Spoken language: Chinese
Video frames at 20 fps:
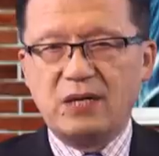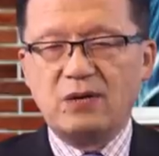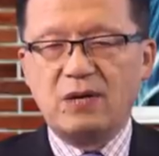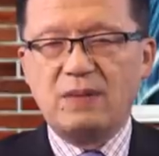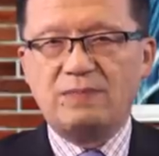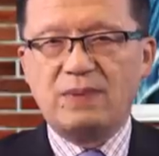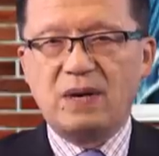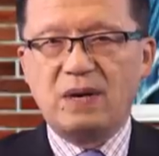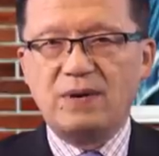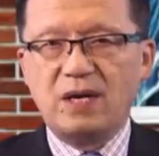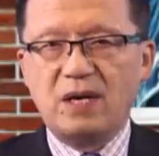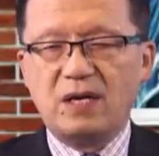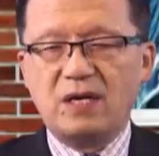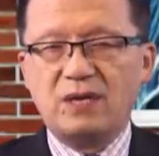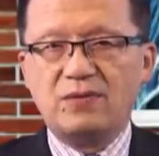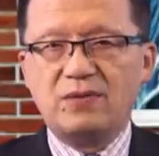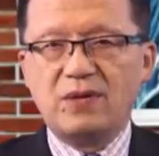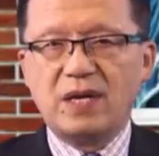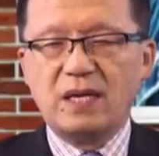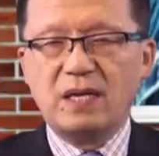员、保镖
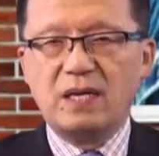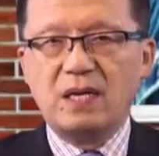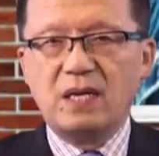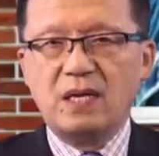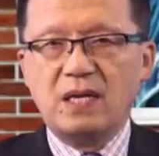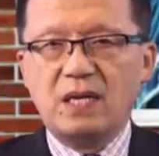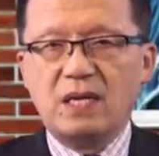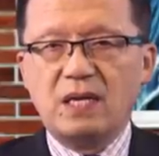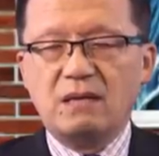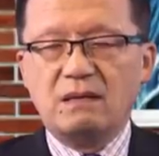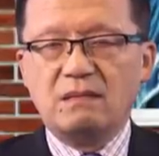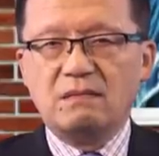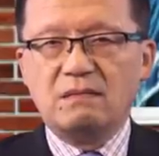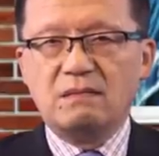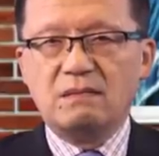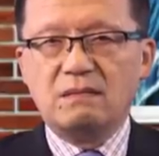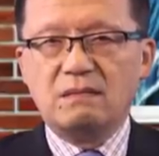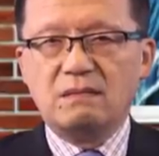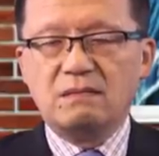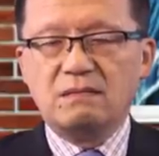人员，
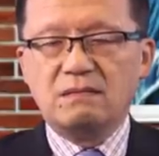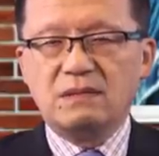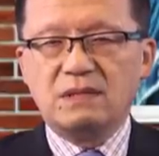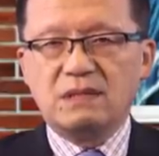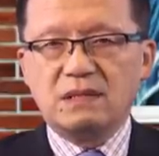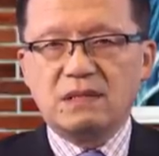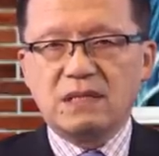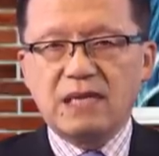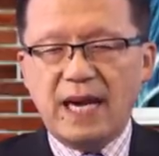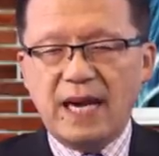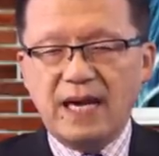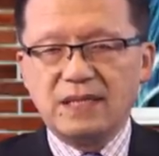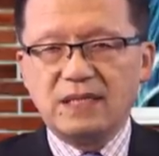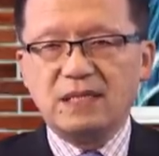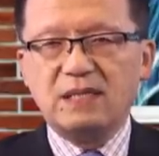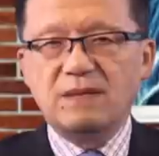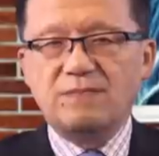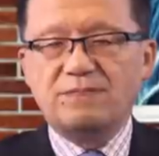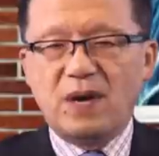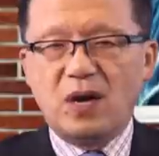看着
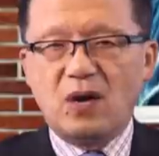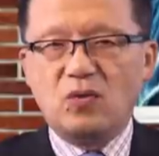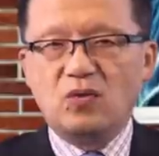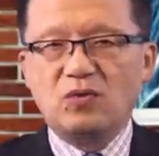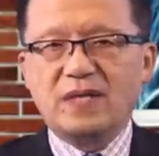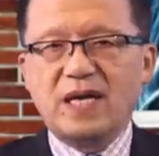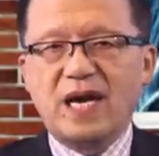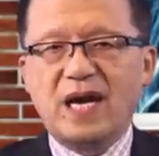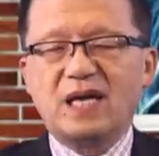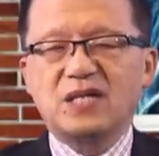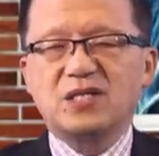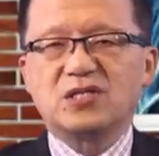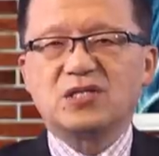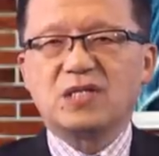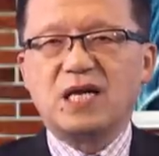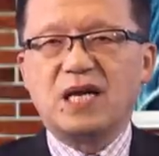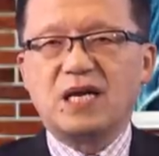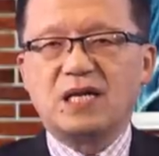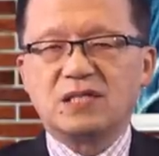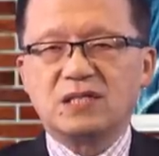是保护他，实
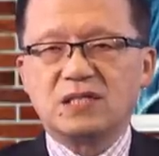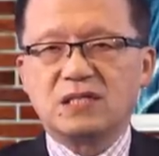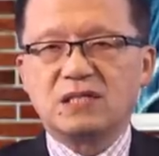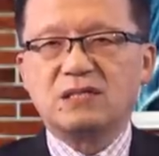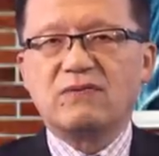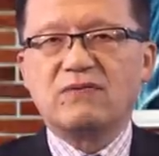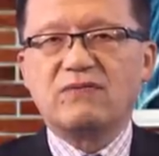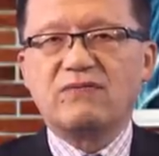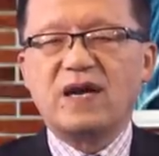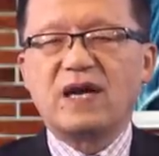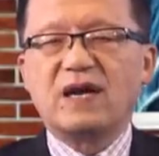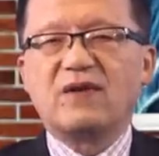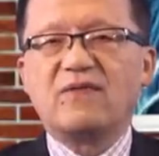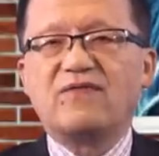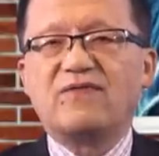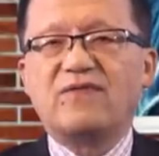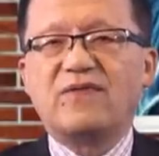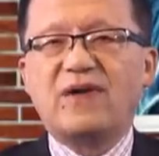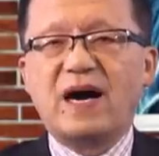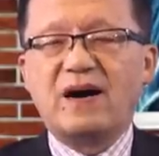际上是为了
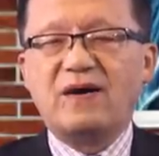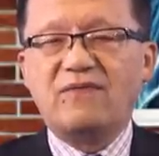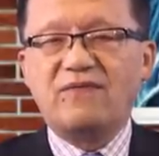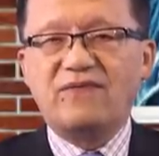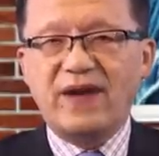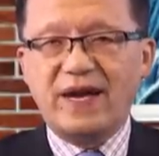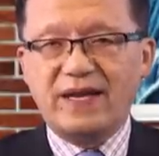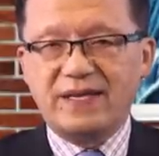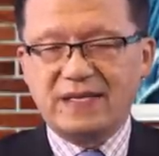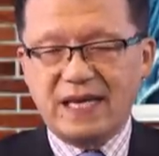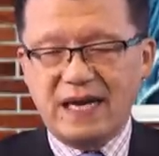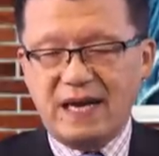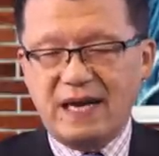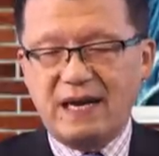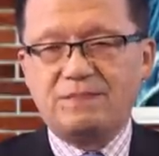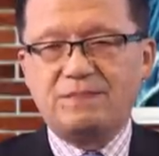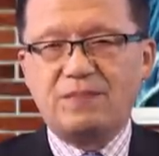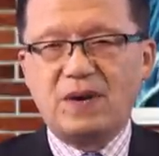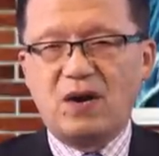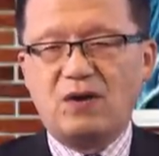防范
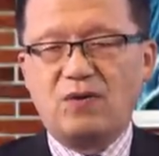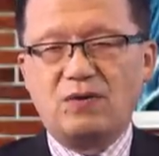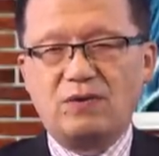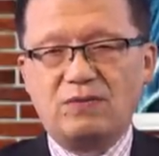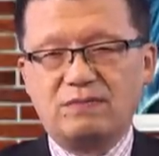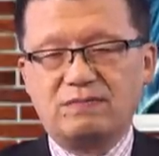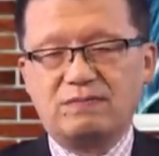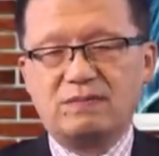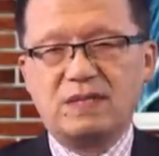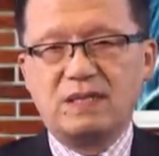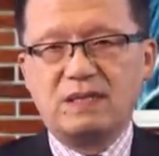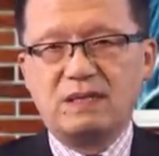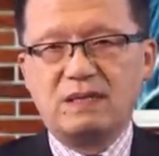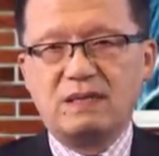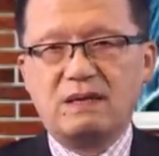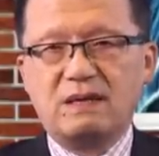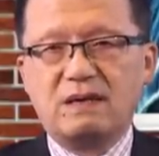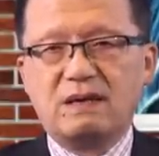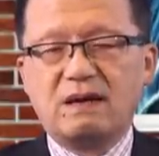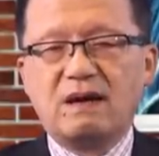他跑。
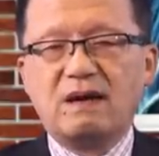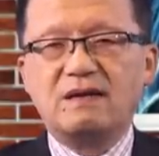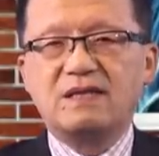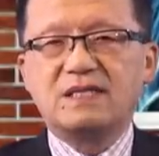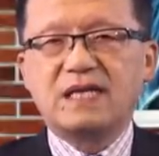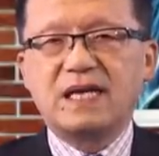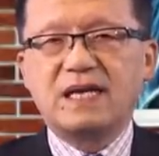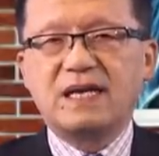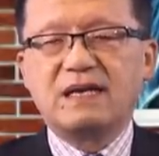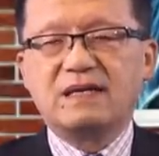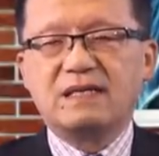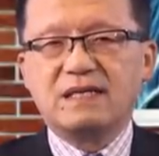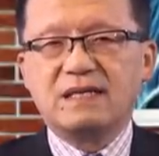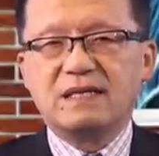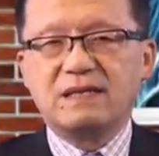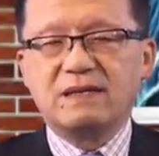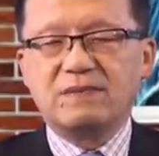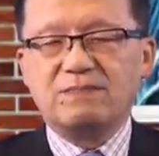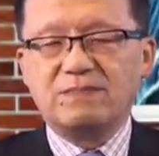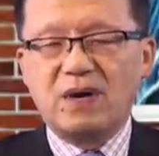而这个
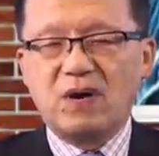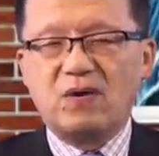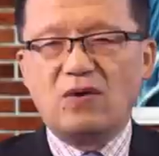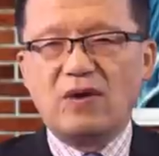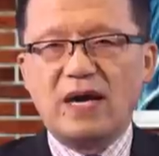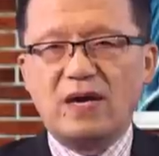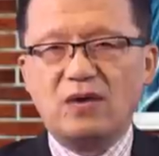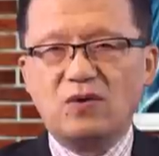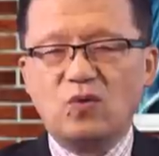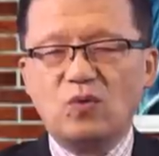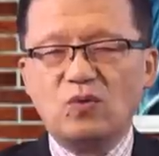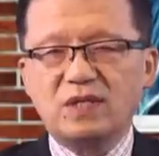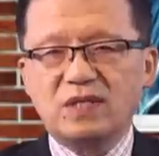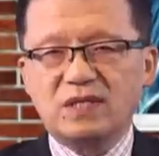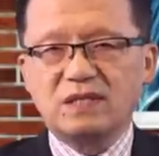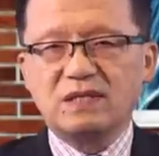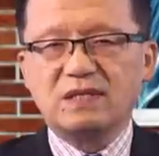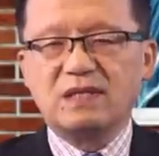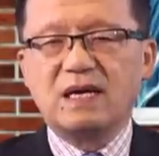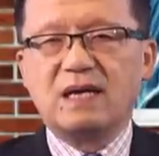保安公
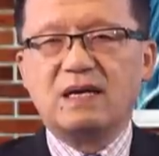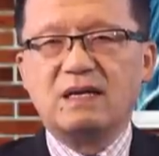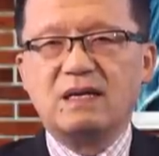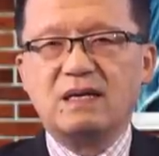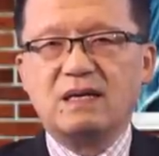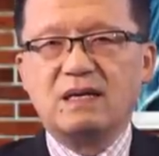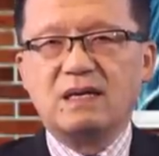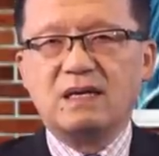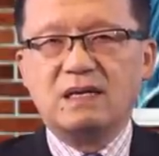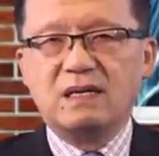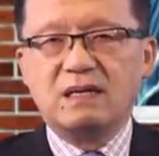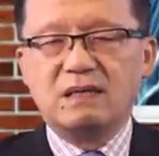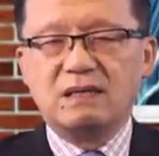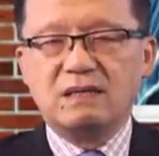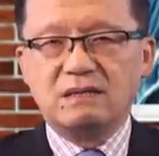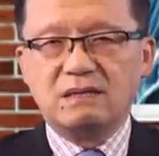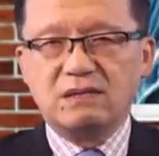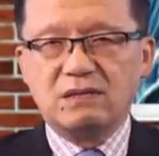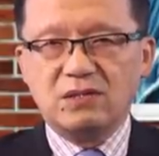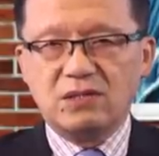司的
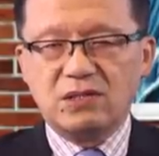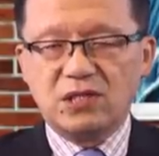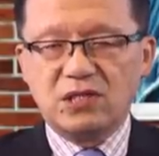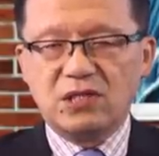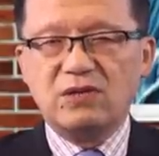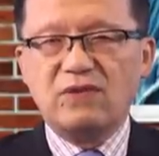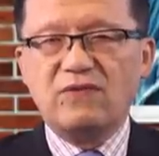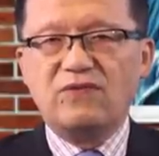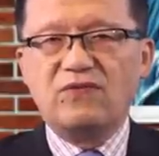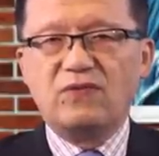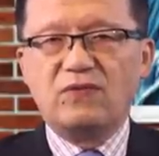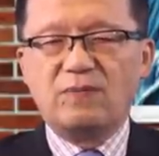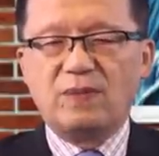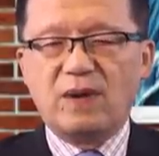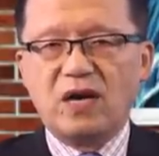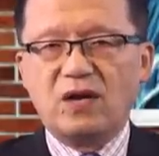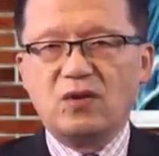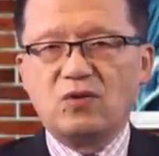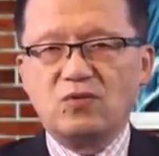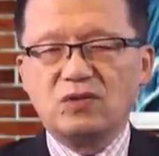支付保
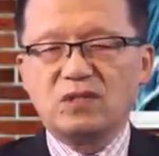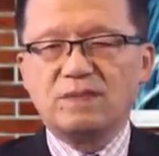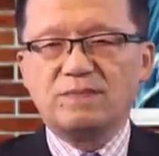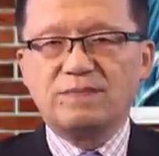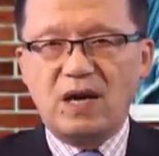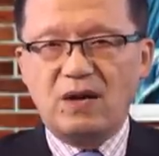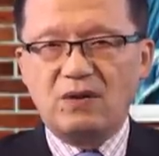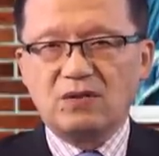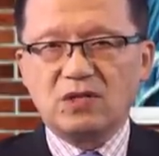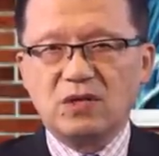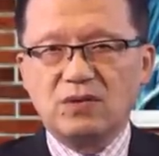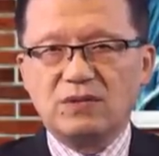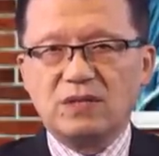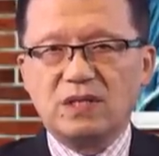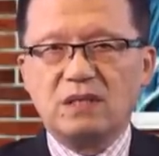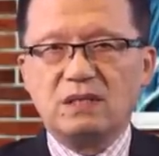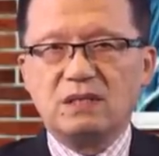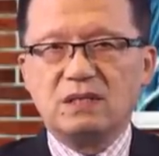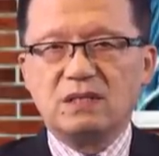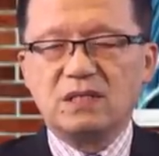安公司报酬
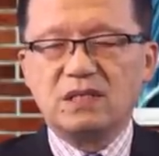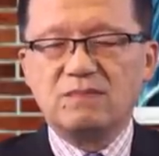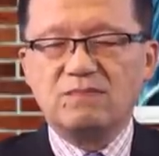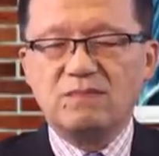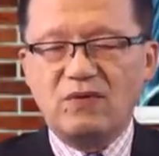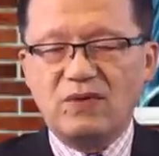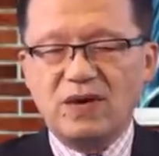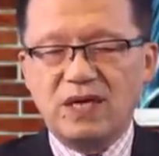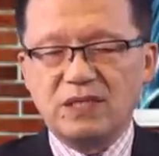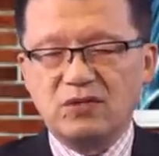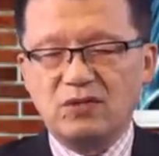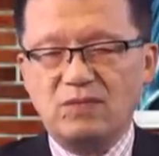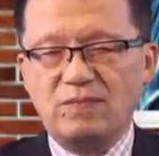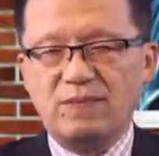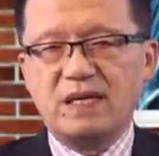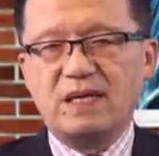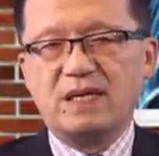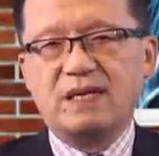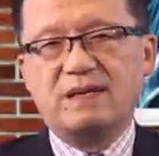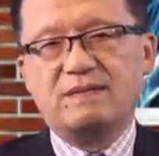的是孟晚舟本人。